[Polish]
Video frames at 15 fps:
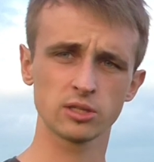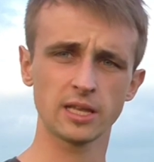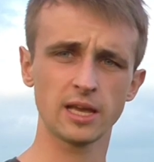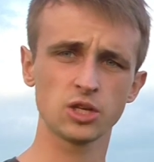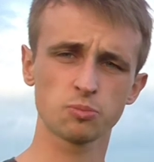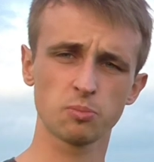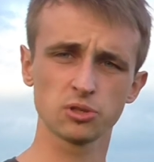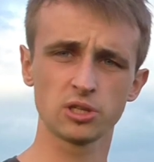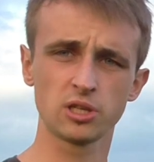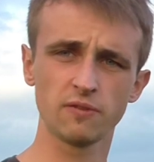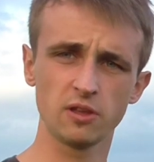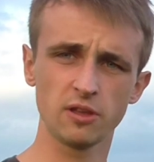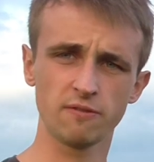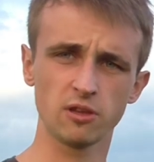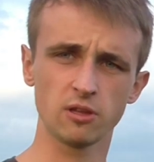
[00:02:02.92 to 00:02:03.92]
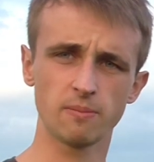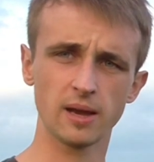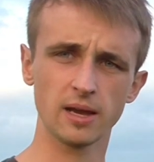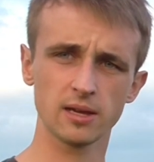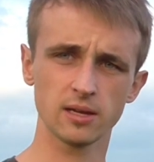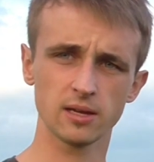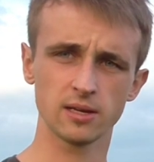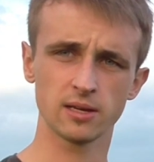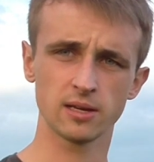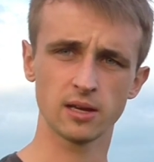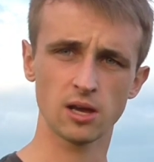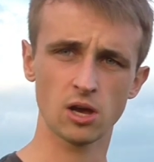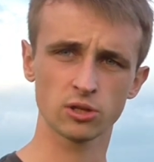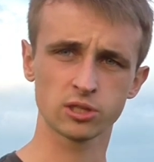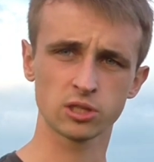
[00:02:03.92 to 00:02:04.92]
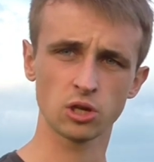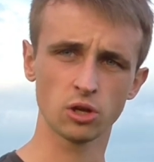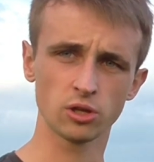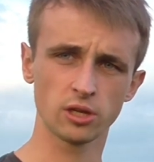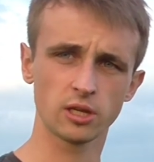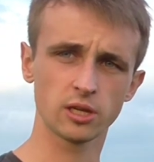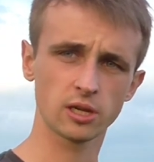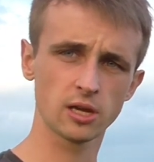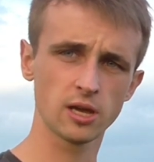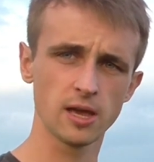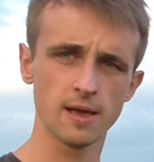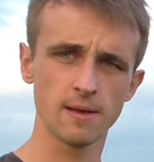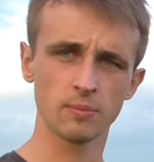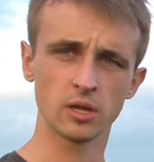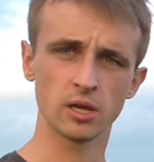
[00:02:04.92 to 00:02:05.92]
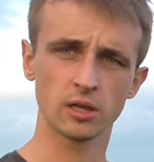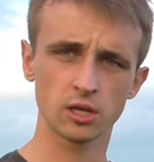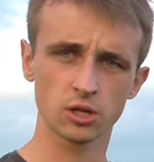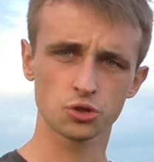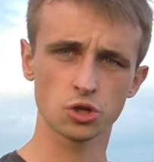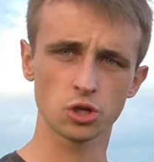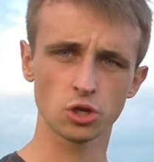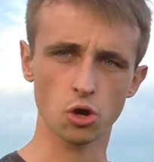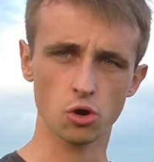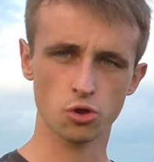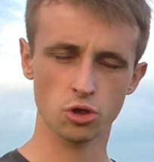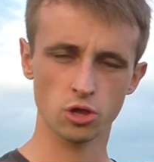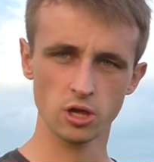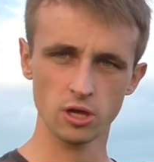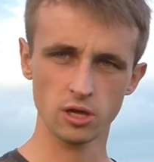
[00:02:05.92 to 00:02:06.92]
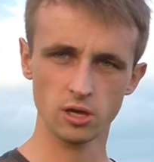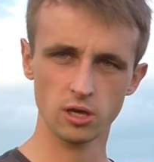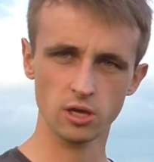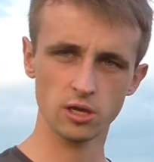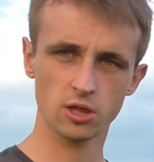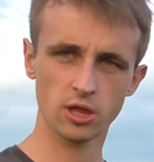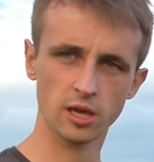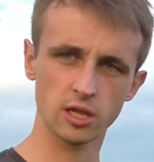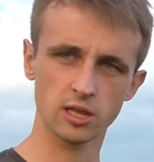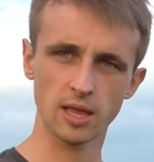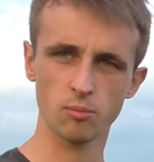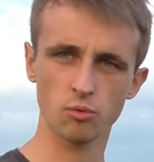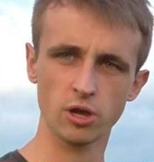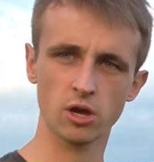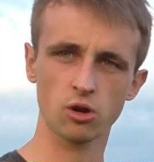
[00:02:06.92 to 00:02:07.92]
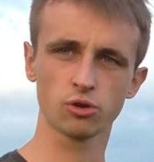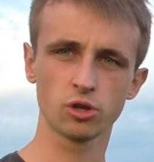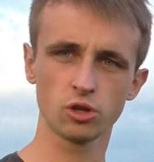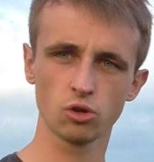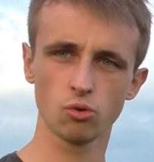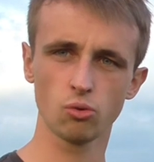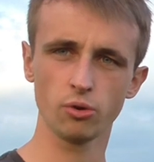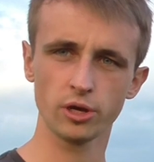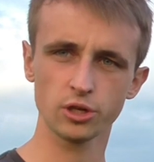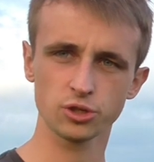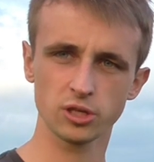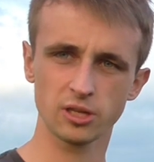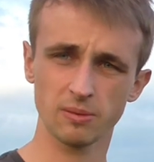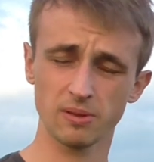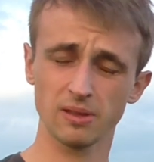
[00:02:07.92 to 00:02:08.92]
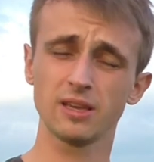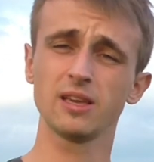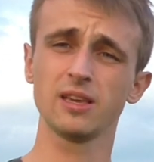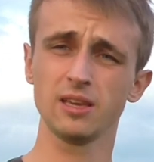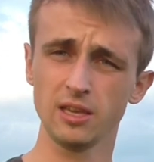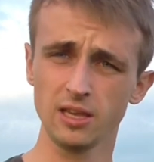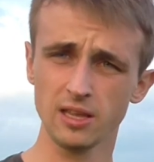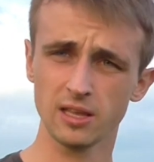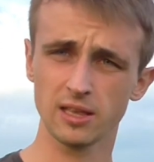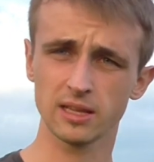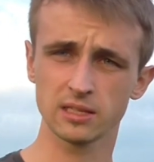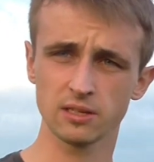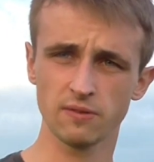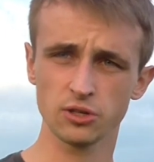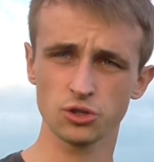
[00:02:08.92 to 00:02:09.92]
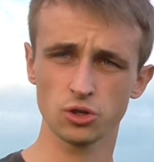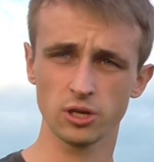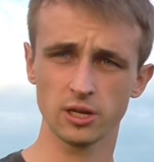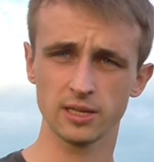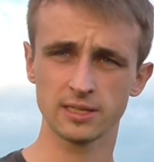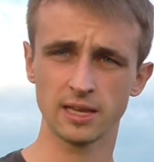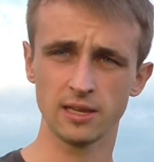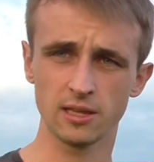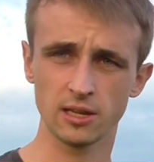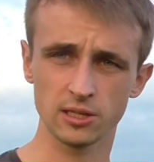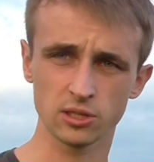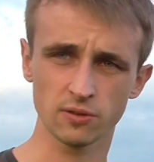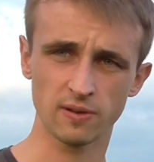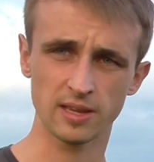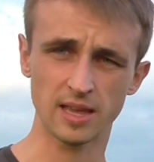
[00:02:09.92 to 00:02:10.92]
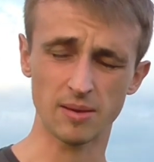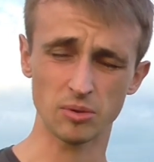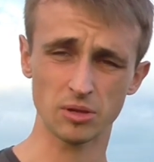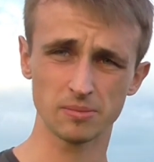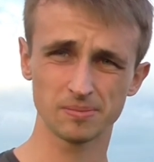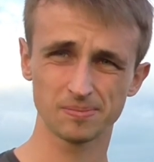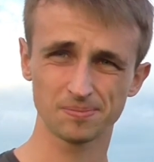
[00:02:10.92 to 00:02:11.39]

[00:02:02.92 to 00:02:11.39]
dostajesz pozytywny feedback e, od strony tych, tych czynności i dzięki temu je kontynuujesz i nazywasz zainteresowaniami.